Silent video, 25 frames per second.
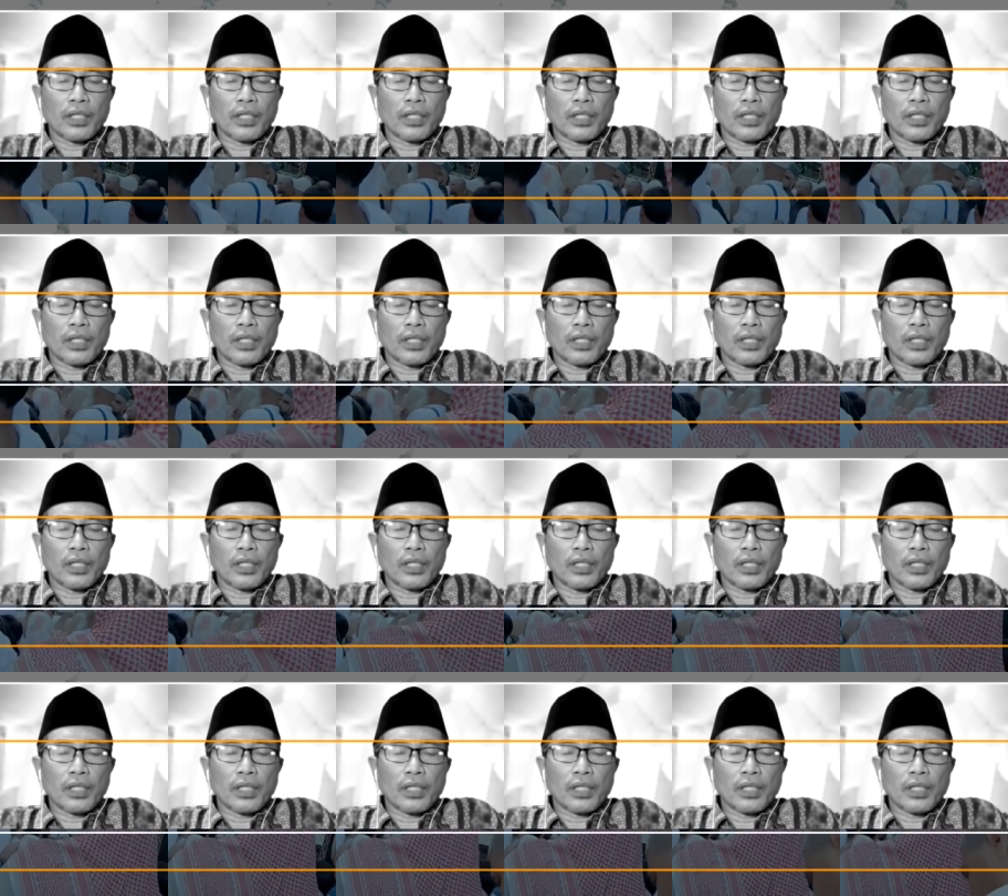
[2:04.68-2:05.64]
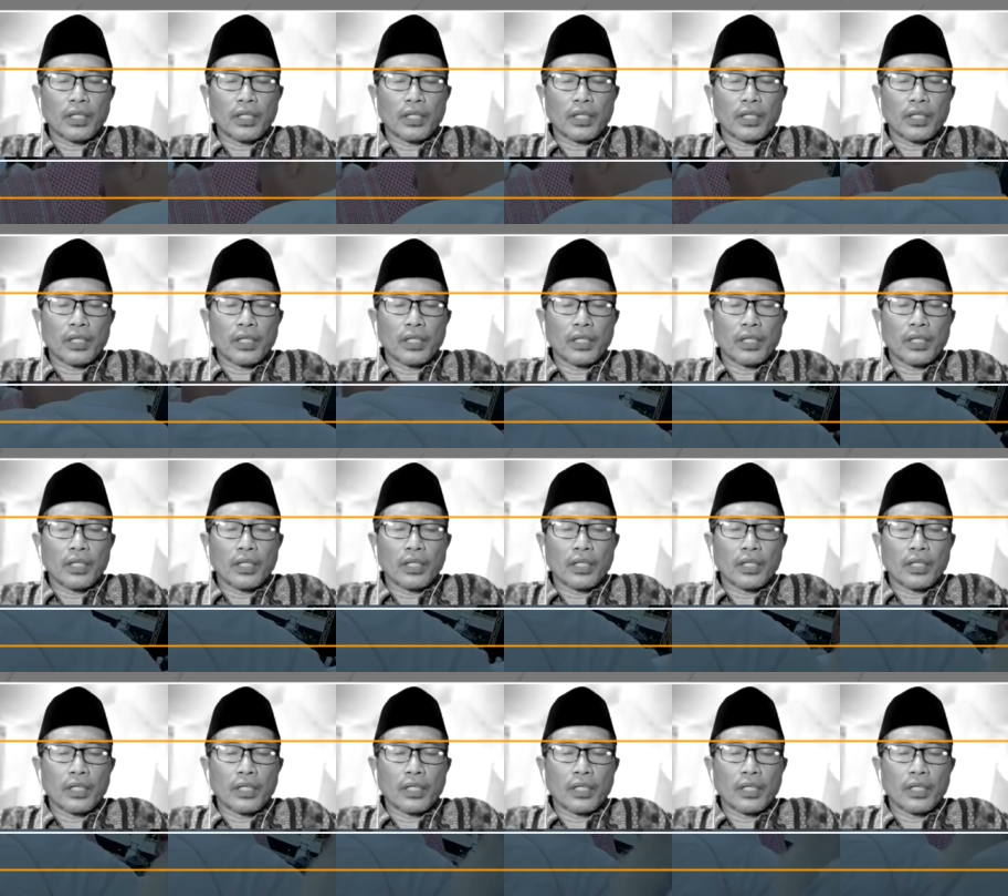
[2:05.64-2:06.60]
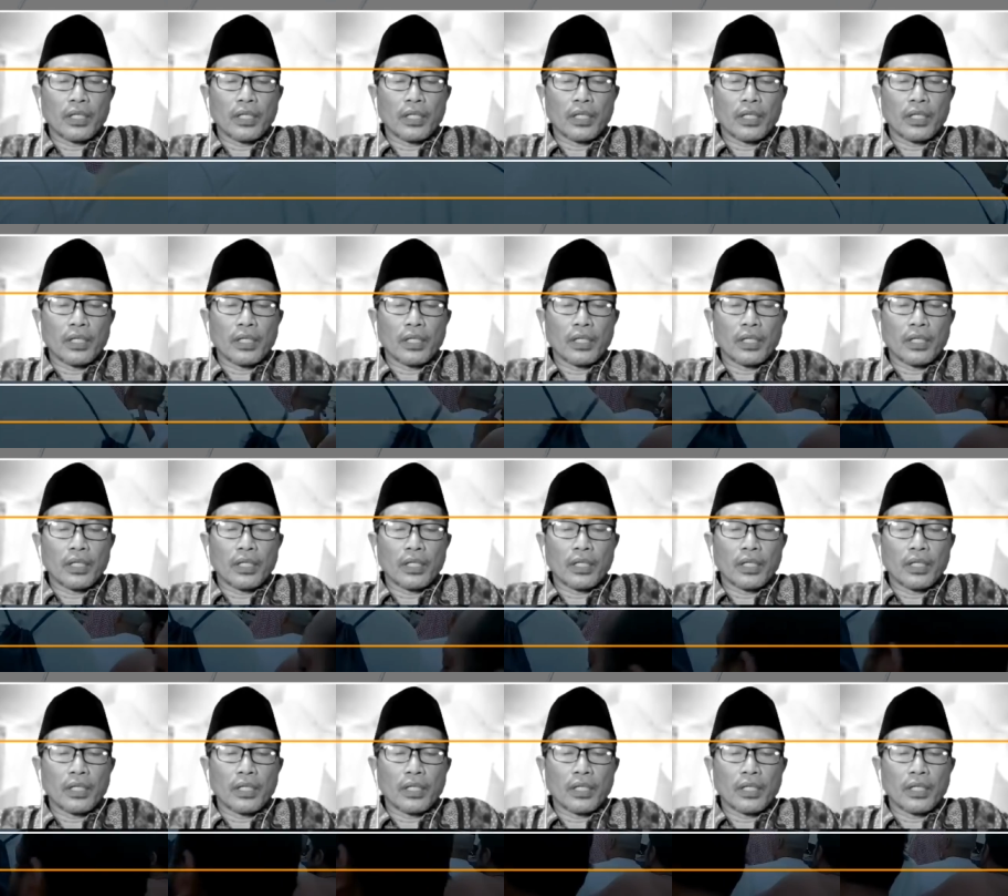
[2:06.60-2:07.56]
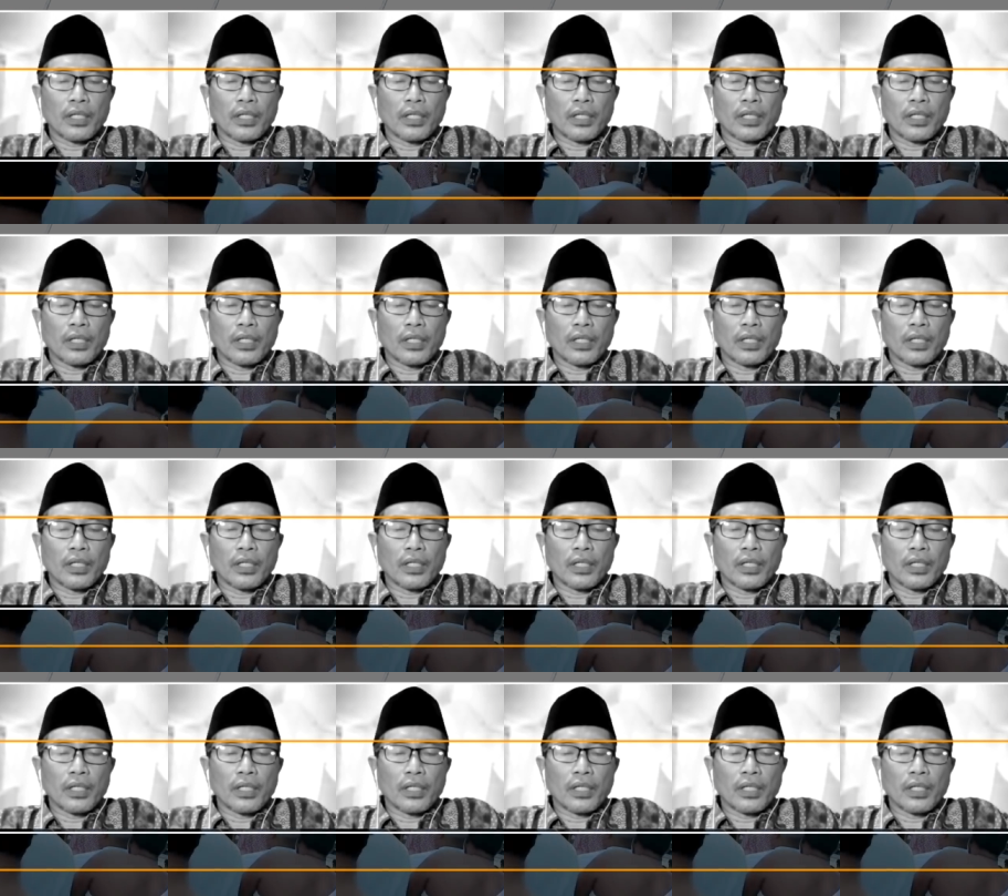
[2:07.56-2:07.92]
Sholat yang diperintahkan didirikan oleh Allah itu adalah